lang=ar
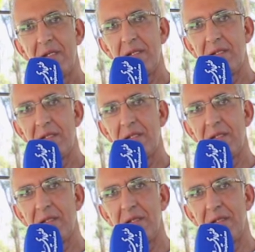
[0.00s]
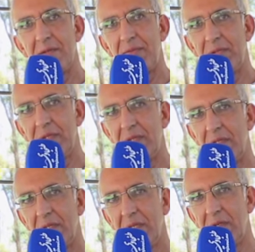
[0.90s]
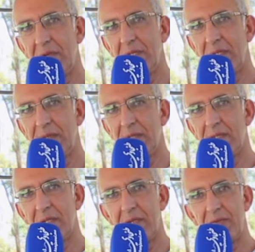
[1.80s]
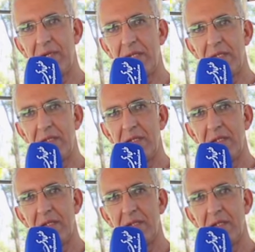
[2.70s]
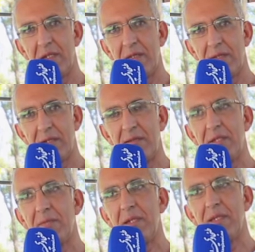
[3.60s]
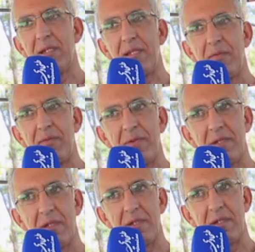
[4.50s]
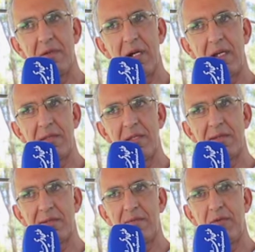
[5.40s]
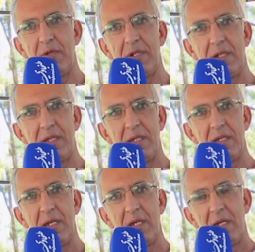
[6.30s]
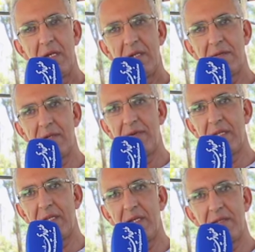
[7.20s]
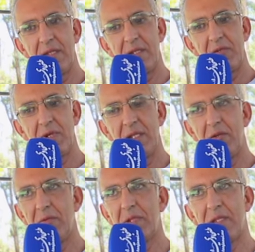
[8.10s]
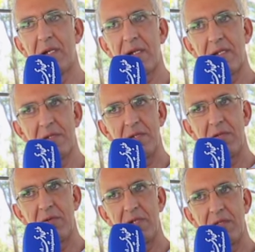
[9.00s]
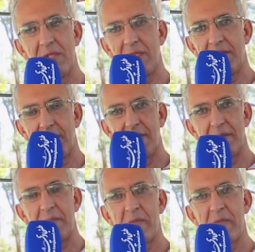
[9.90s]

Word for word: آه، في حوالي سنة 2000 آه، تار انتباه ديالي في أثناء تصفحي لصفحات الإنترنت واحد النوع من الدراجات ثلاثية العجلات